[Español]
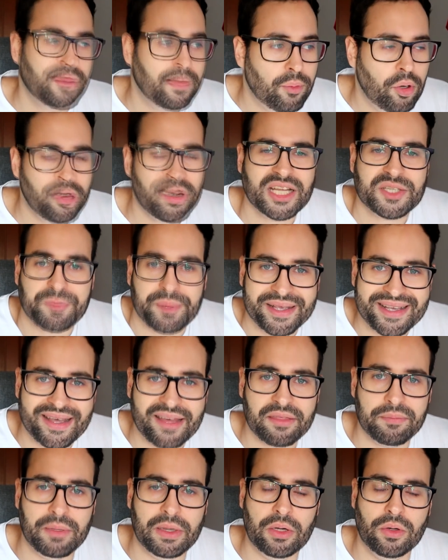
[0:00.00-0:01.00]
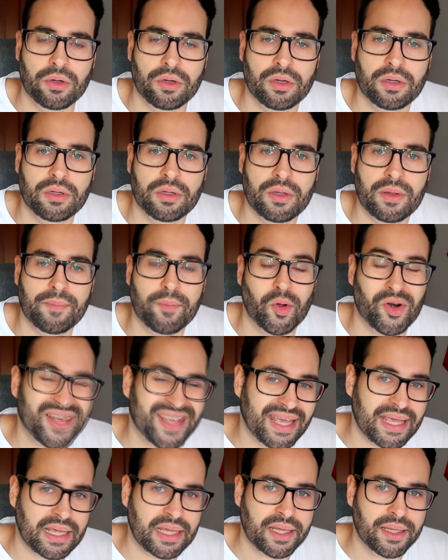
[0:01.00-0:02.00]
favor, explicádmelo. ¿Por
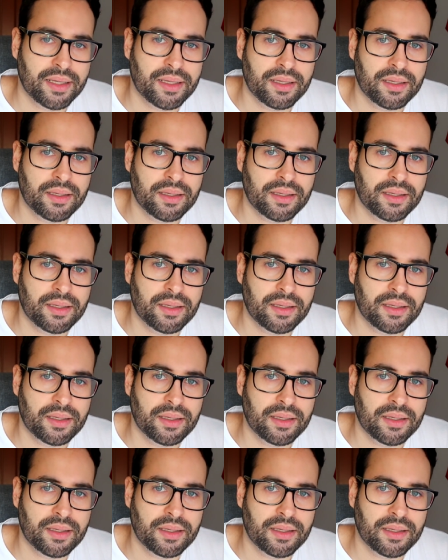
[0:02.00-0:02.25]
qué?